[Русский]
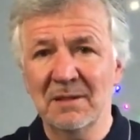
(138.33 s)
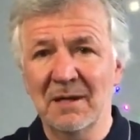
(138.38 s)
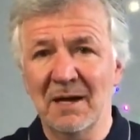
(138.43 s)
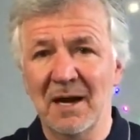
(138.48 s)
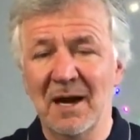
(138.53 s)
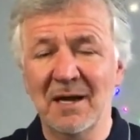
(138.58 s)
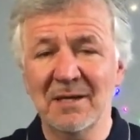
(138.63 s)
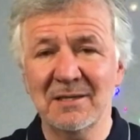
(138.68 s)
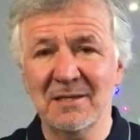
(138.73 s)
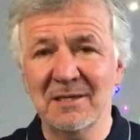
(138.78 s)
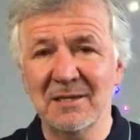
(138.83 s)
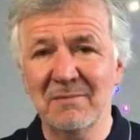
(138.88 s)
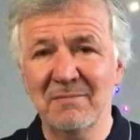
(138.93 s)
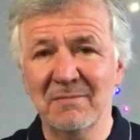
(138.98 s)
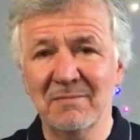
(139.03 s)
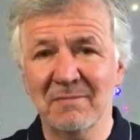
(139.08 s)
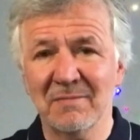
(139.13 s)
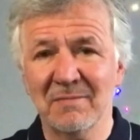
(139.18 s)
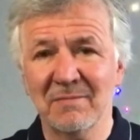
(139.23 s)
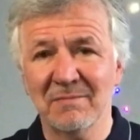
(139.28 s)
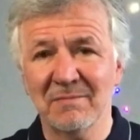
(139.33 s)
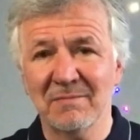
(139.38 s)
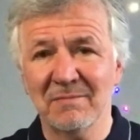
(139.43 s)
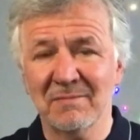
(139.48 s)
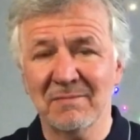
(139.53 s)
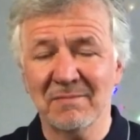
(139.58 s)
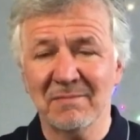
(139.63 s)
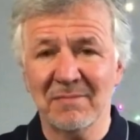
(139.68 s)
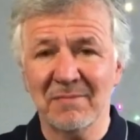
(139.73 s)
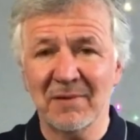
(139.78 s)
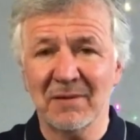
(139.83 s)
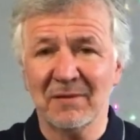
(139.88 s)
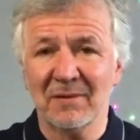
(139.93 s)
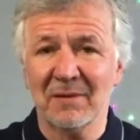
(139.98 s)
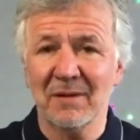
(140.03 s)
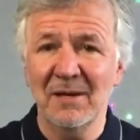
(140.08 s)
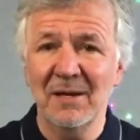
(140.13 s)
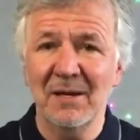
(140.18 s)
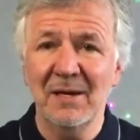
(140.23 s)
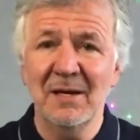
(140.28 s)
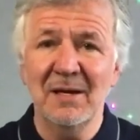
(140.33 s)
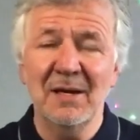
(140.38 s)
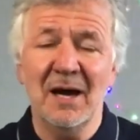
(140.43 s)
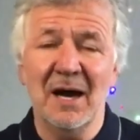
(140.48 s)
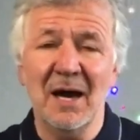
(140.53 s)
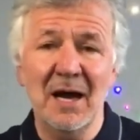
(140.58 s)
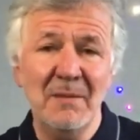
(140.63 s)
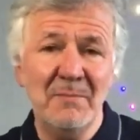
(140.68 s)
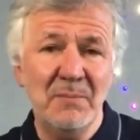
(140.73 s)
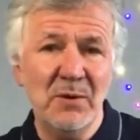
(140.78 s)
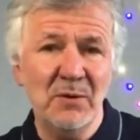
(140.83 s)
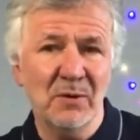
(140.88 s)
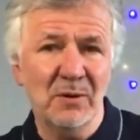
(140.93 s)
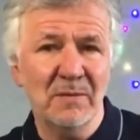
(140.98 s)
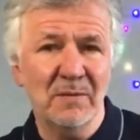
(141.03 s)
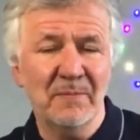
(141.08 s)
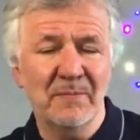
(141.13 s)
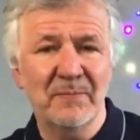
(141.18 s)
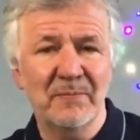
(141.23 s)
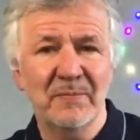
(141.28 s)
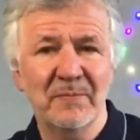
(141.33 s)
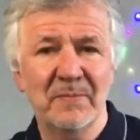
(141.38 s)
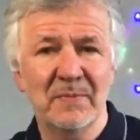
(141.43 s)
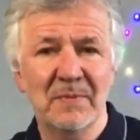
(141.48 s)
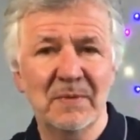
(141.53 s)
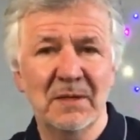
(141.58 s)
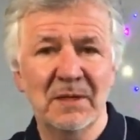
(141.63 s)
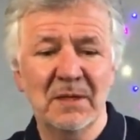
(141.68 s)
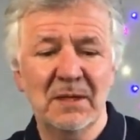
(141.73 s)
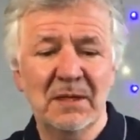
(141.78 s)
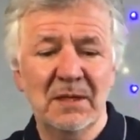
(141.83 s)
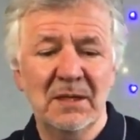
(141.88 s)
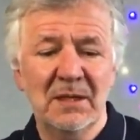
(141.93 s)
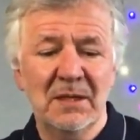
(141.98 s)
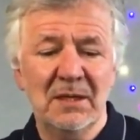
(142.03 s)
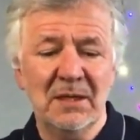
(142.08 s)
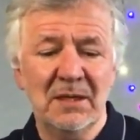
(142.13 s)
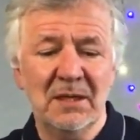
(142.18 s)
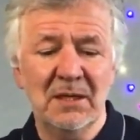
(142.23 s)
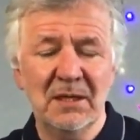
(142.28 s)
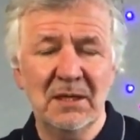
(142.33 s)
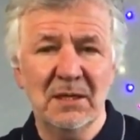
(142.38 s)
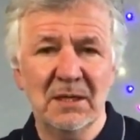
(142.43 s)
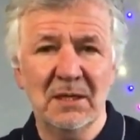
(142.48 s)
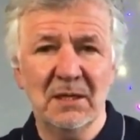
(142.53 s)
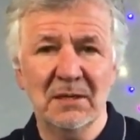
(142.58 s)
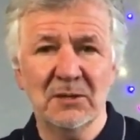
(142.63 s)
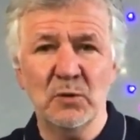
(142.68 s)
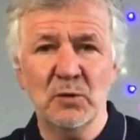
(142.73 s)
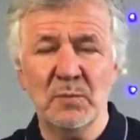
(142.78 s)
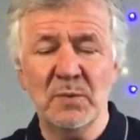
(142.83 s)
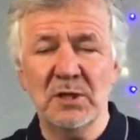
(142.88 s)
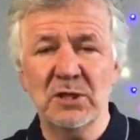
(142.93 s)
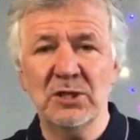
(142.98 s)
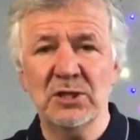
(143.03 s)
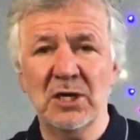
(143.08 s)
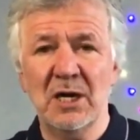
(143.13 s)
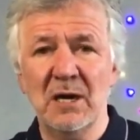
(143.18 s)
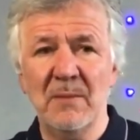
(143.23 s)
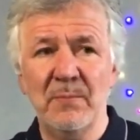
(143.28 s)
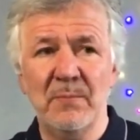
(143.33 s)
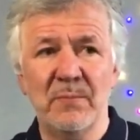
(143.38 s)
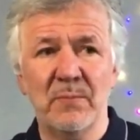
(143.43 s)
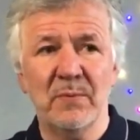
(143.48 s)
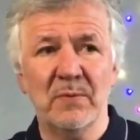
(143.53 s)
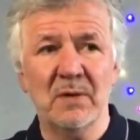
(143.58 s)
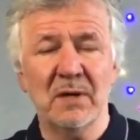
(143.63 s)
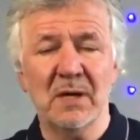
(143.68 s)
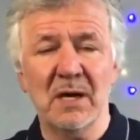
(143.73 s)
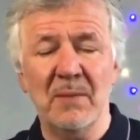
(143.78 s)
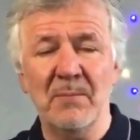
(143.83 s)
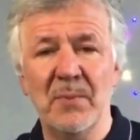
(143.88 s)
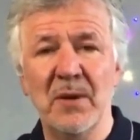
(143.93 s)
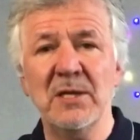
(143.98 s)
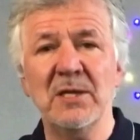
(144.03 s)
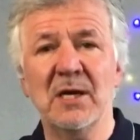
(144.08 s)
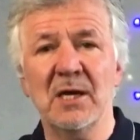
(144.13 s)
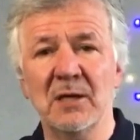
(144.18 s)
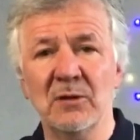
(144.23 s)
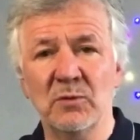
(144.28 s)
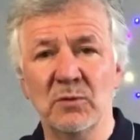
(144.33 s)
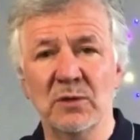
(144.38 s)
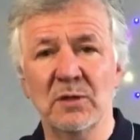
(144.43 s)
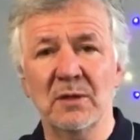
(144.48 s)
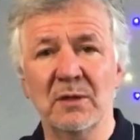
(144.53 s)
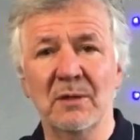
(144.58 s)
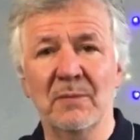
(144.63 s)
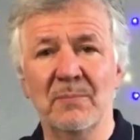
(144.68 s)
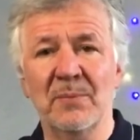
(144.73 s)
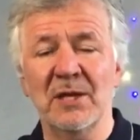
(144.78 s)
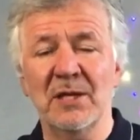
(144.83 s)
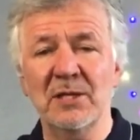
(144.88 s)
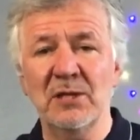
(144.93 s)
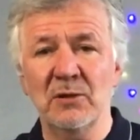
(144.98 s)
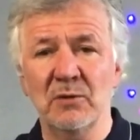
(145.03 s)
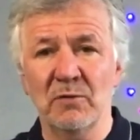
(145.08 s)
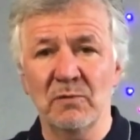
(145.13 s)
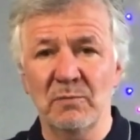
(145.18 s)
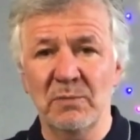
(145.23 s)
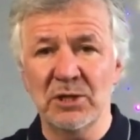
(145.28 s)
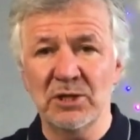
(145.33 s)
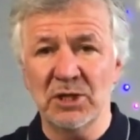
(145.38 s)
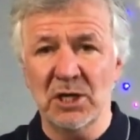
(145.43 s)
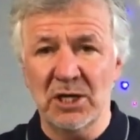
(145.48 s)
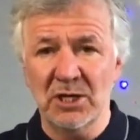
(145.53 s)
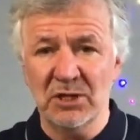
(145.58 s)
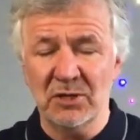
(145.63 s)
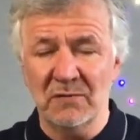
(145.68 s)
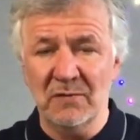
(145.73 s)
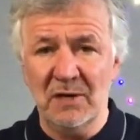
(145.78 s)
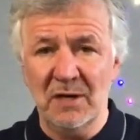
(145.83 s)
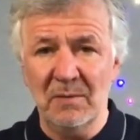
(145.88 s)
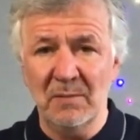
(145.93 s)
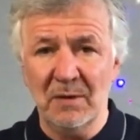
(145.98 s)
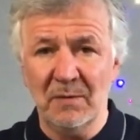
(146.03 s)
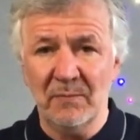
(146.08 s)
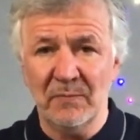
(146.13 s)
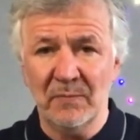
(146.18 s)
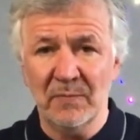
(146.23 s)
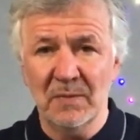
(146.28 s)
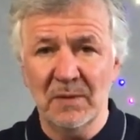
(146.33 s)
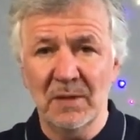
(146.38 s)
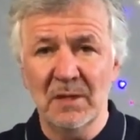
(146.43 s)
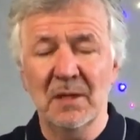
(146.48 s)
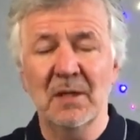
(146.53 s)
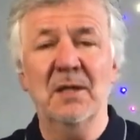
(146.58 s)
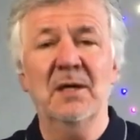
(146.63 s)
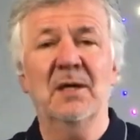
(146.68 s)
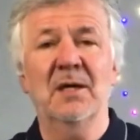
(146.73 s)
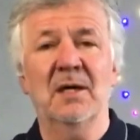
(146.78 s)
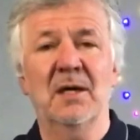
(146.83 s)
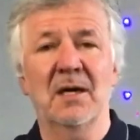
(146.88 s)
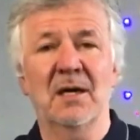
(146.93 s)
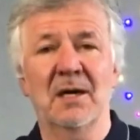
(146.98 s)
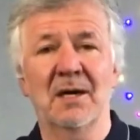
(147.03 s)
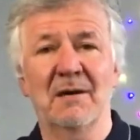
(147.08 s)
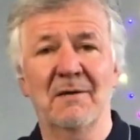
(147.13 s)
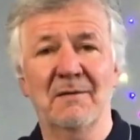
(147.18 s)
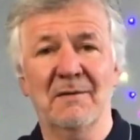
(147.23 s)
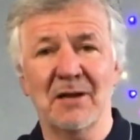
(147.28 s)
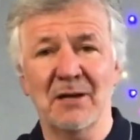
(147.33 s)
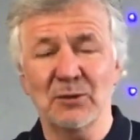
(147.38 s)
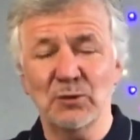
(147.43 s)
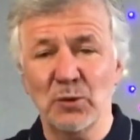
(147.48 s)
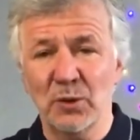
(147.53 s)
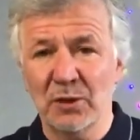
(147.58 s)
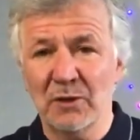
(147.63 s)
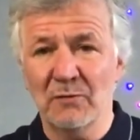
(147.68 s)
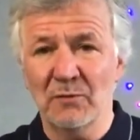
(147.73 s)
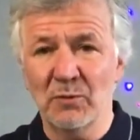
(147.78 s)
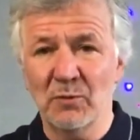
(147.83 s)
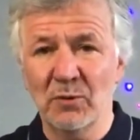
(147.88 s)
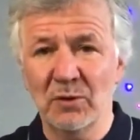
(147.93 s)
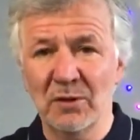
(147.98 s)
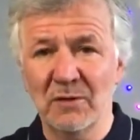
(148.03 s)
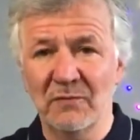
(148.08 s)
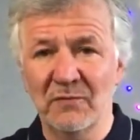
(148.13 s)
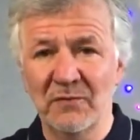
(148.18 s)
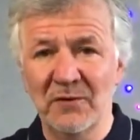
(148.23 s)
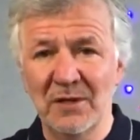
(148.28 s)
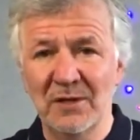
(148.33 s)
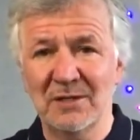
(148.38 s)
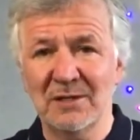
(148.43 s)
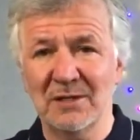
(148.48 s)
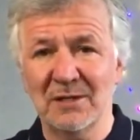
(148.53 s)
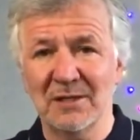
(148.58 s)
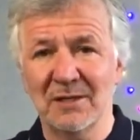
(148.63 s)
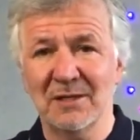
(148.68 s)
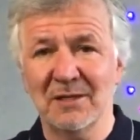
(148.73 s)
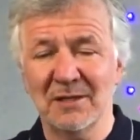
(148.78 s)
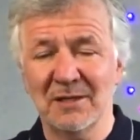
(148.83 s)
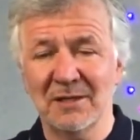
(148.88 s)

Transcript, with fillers: акциям IPO. И Superjump, компания, которая планирует в ближайшее время, э, к концу этого года, выйти